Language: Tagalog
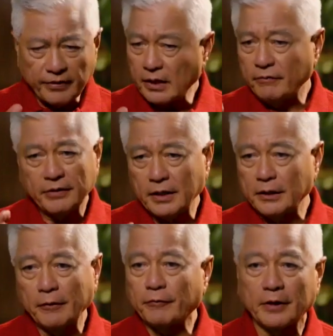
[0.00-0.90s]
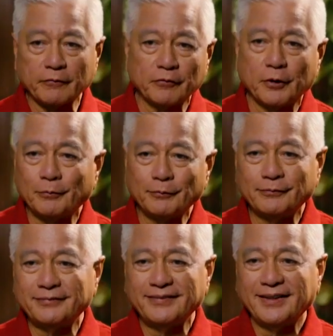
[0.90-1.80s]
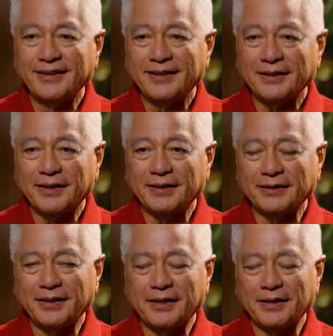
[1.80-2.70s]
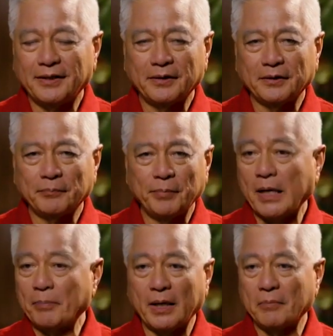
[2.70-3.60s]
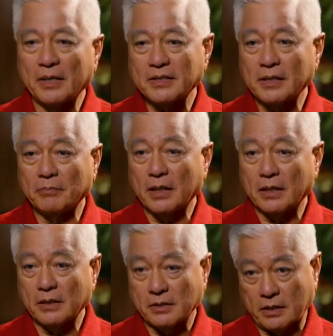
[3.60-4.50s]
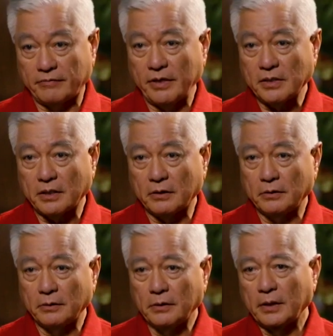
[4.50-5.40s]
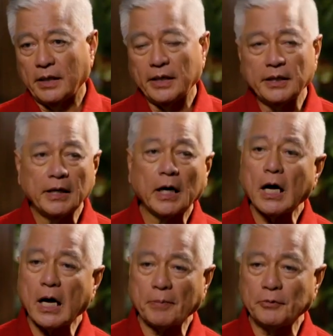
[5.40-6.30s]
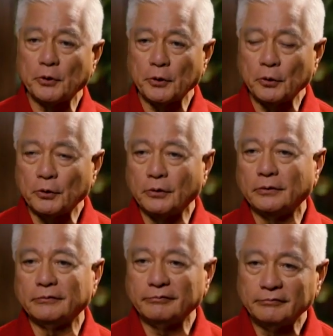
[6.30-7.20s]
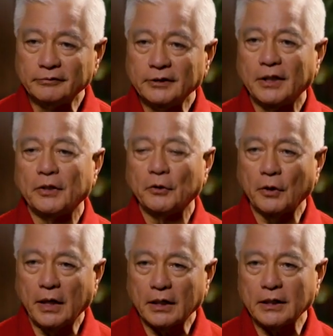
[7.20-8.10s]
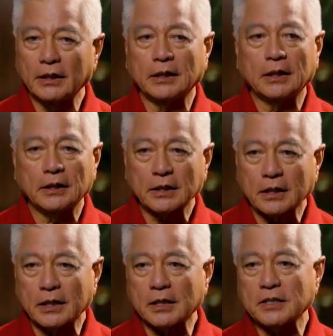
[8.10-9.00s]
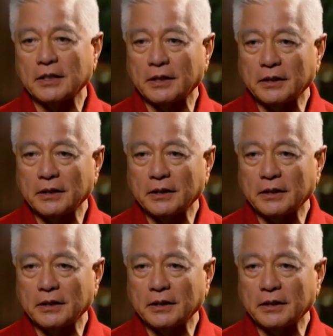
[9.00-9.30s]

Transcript: very very different from ang uh, pinapalabas ng mga surveys ano hindi nakaka-capture yung yung aking uh, karanasan